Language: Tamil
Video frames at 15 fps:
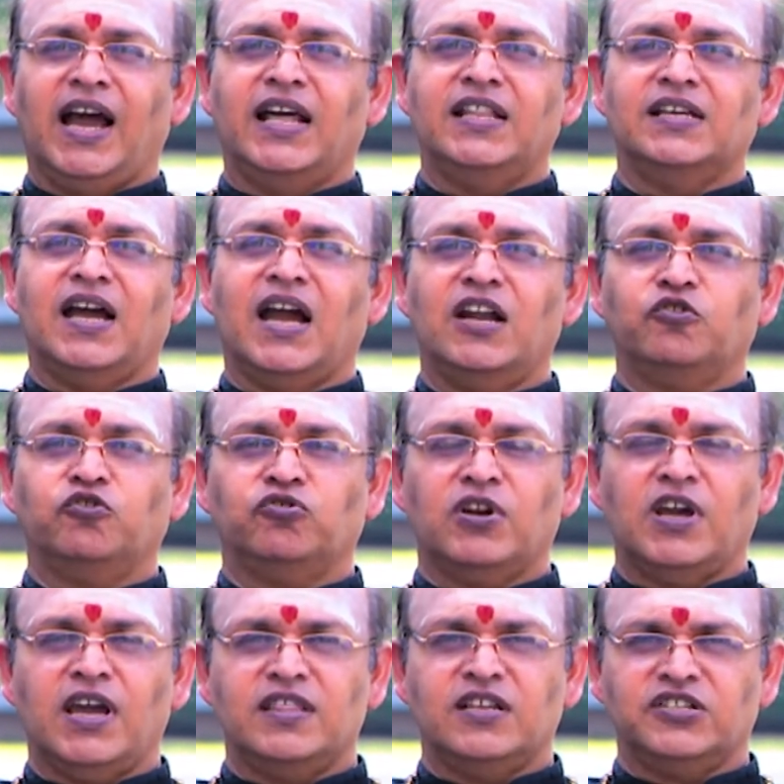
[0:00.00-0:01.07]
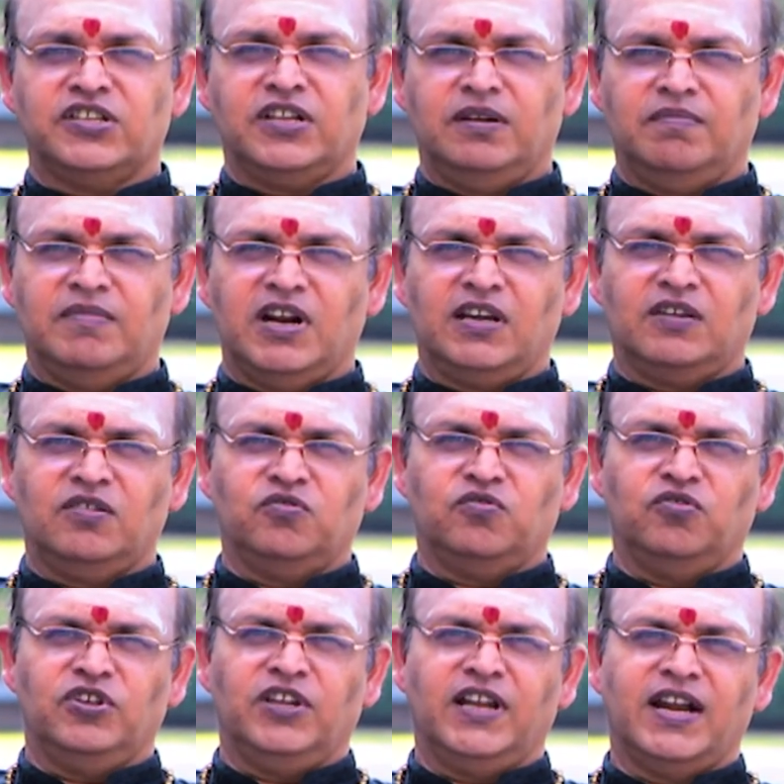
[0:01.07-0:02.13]
அது ஆருத்ரா தரிசனம்
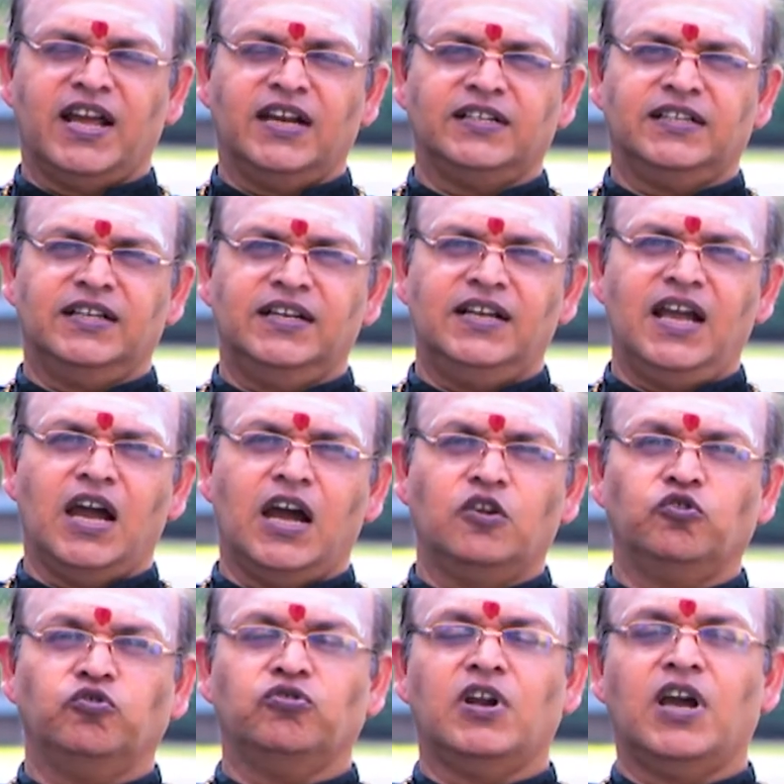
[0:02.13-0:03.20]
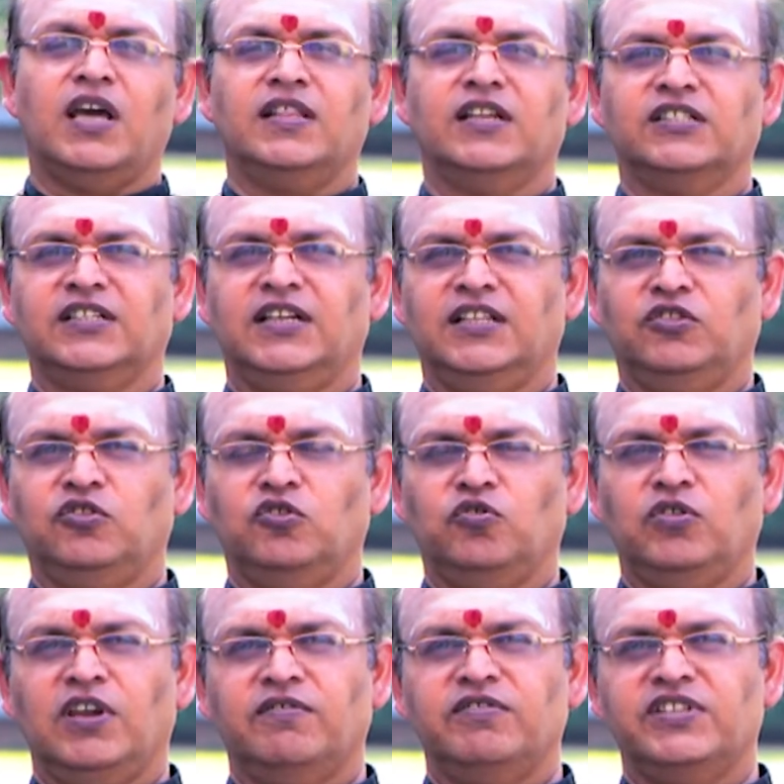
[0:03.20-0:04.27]
நடக்கக்கூடிய நாட்களில் ஆருத்ரா
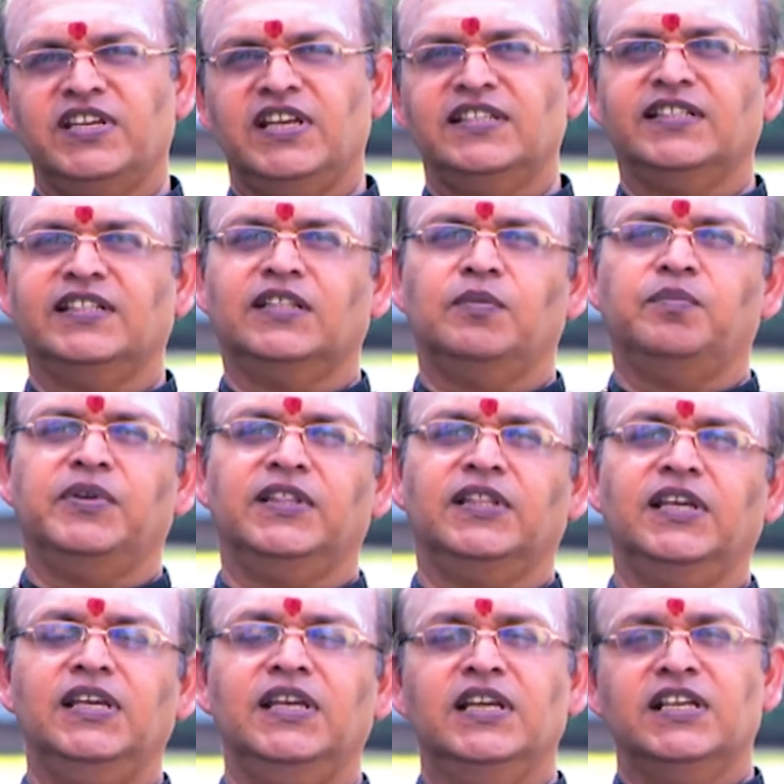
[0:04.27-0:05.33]
தரிசனத்தினுடைய விசேஷத்தை பற்றி